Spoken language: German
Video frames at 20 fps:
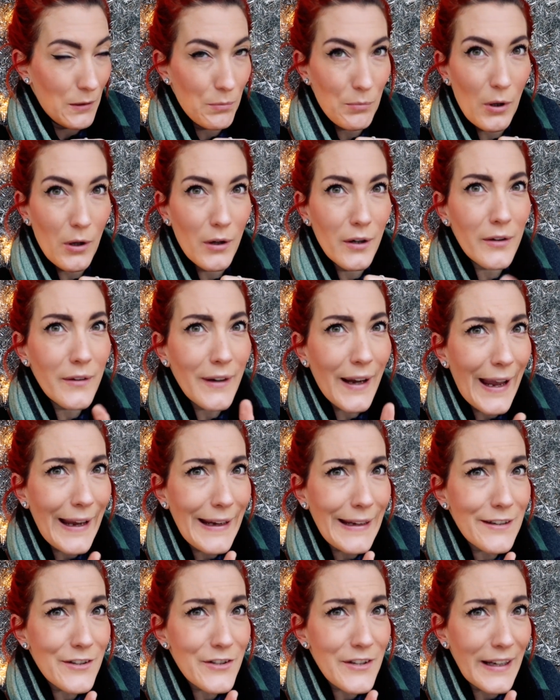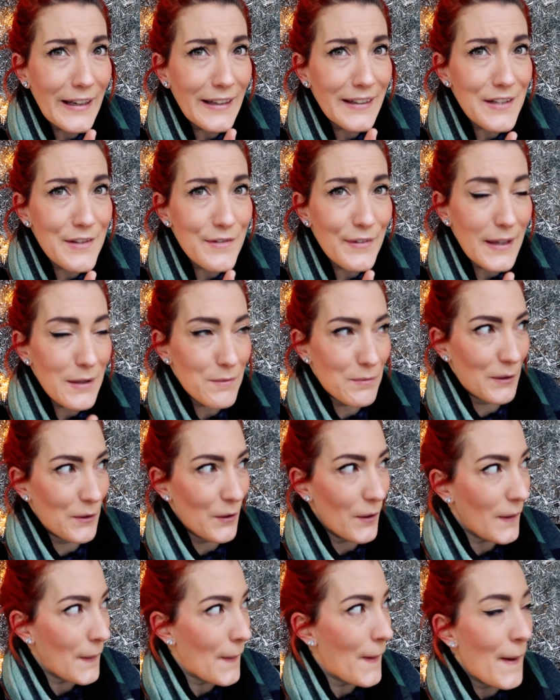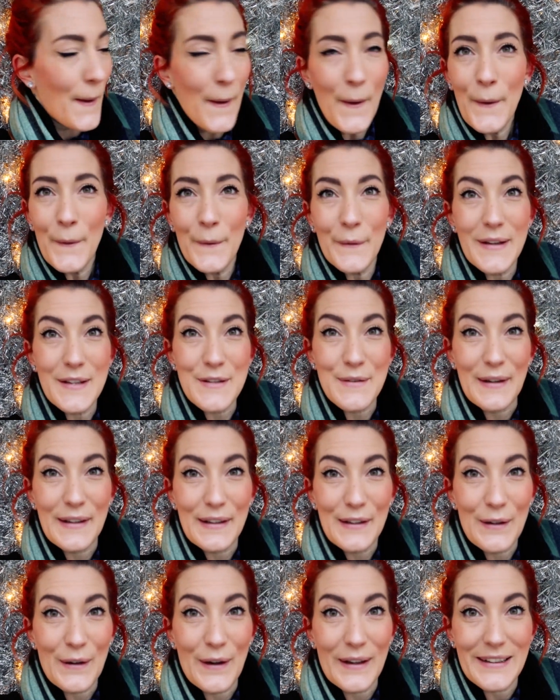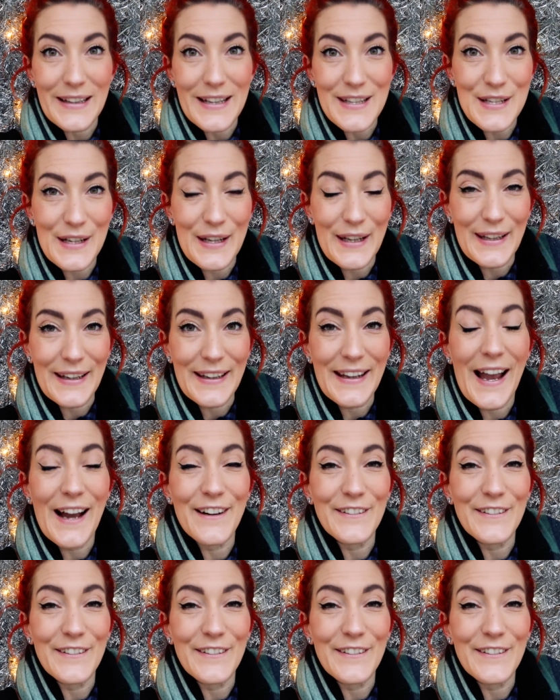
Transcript: Ich brauche auch noch ein Geschenk, das fehlt mir noch und das werde ich dann heute also erledigen.